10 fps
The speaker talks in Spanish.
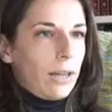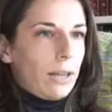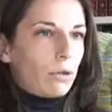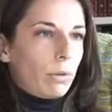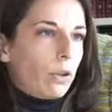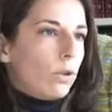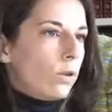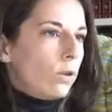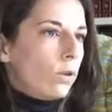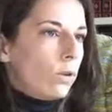y, sobre
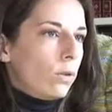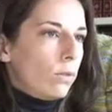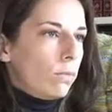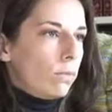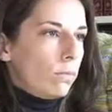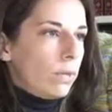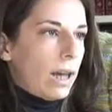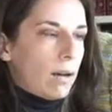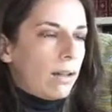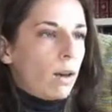todo
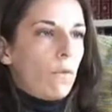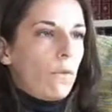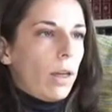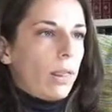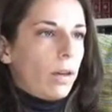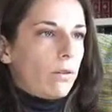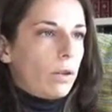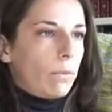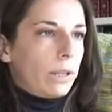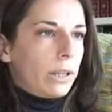da, confianza,
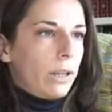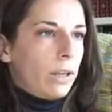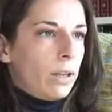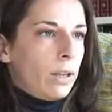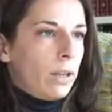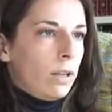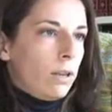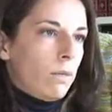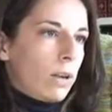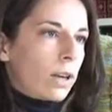¿sabes? Que,
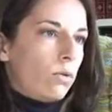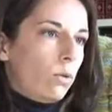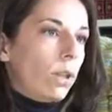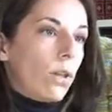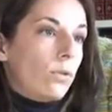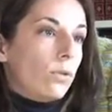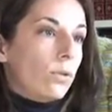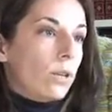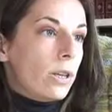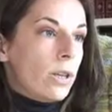y ver resultados.
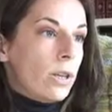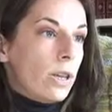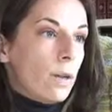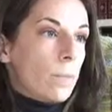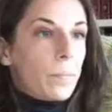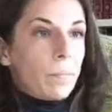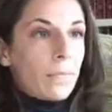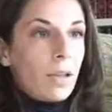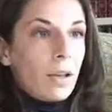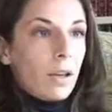Y
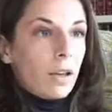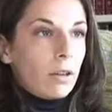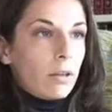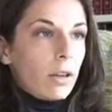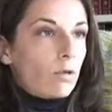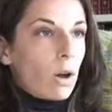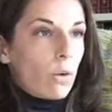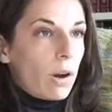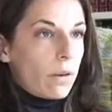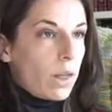es una
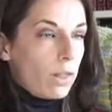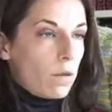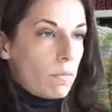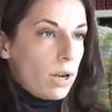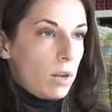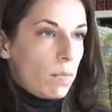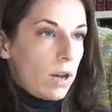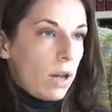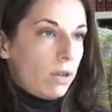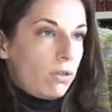colaboración
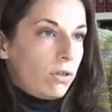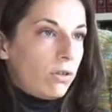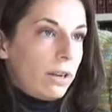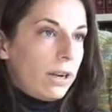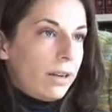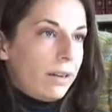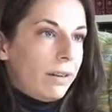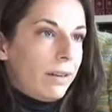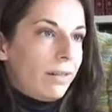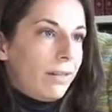mínima, yo creo, en
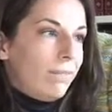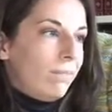el